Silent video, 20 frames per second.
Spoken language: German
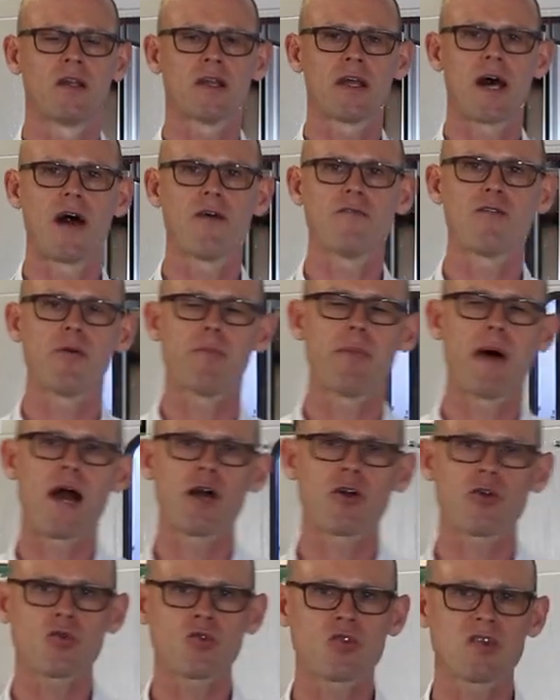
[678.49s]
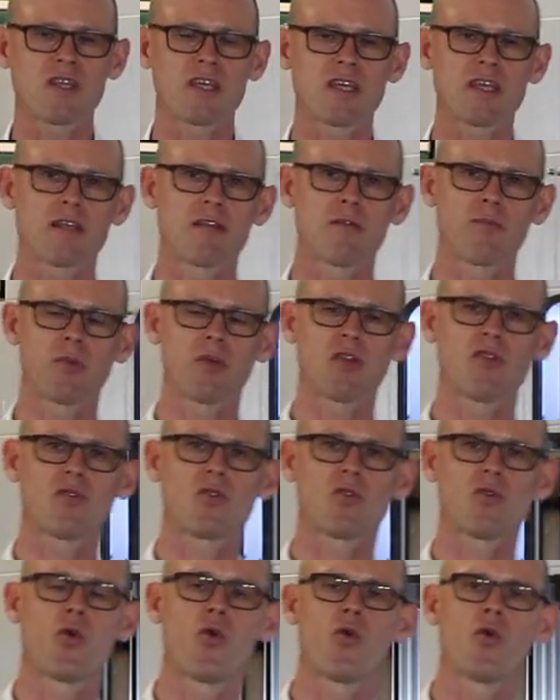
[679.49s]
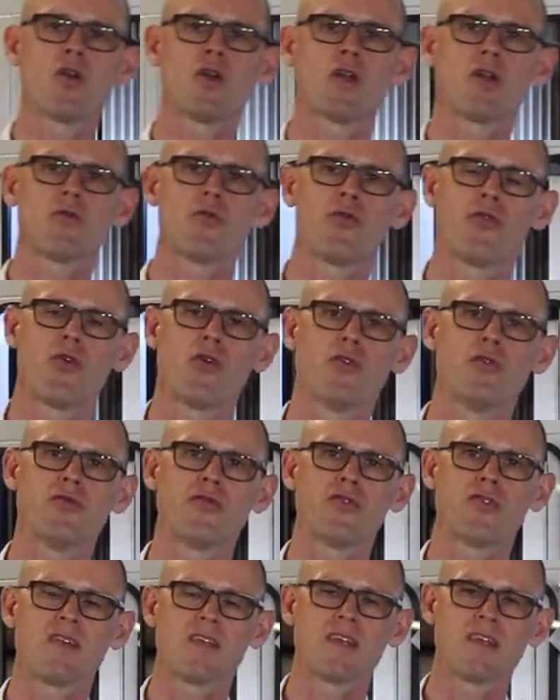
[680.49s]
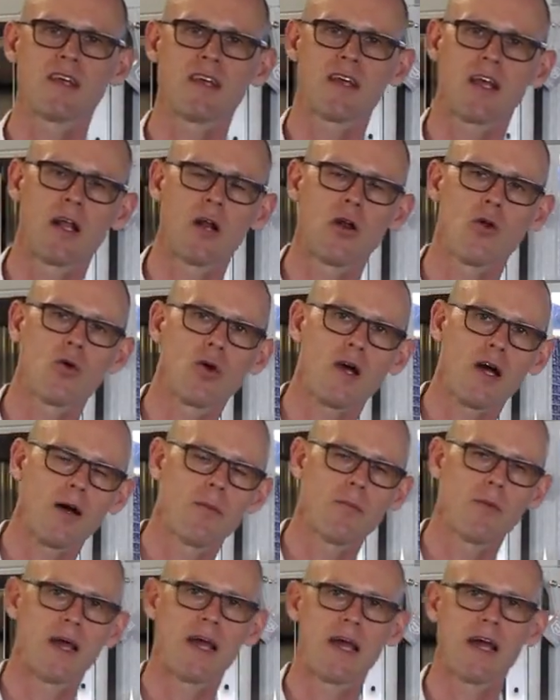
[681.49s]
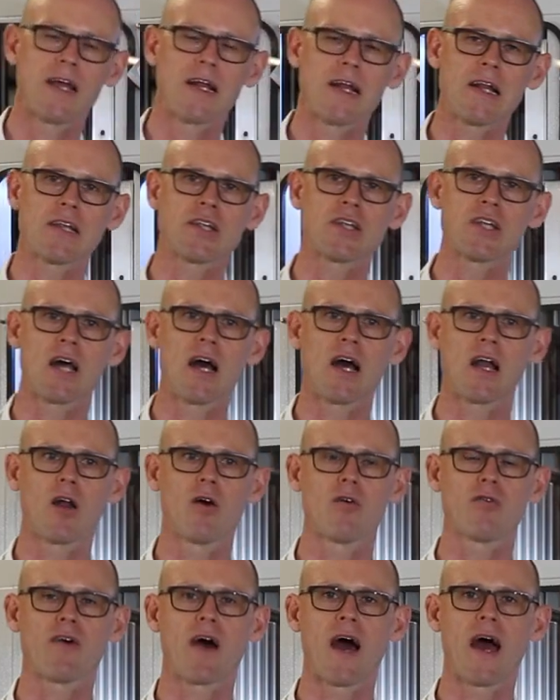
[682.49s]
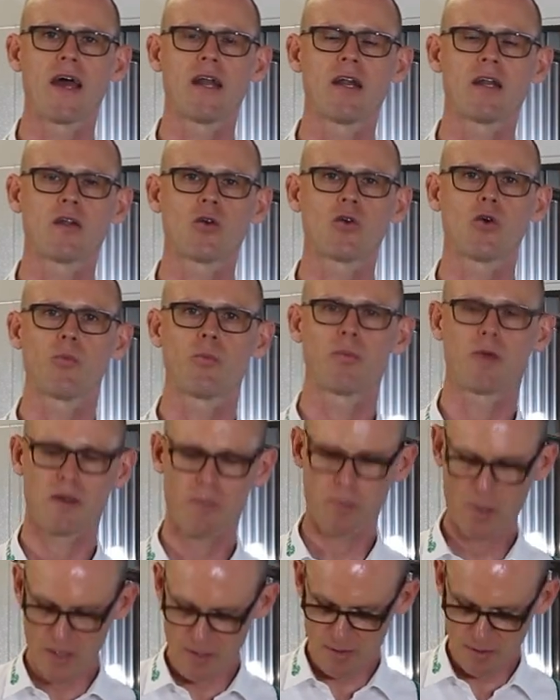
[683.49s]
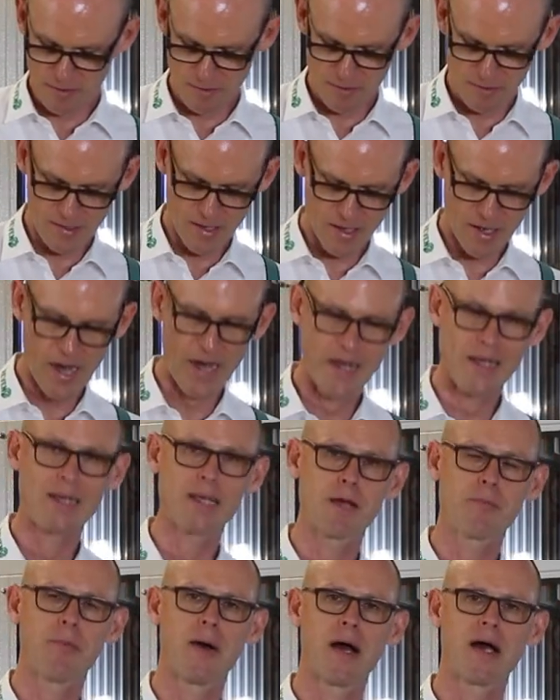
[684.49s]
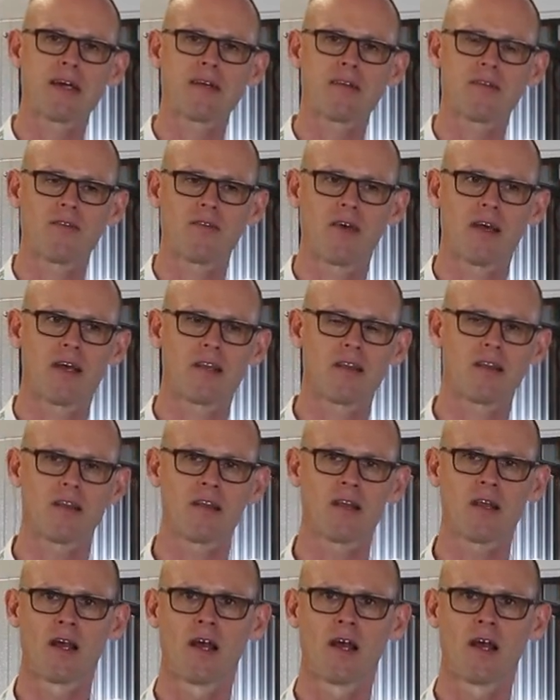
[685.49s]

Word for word: Da haben wir Packungsdichten bis zu 150 Kilogramm Edelstahl auf einen Kubikmeter, die da reingepackt werden.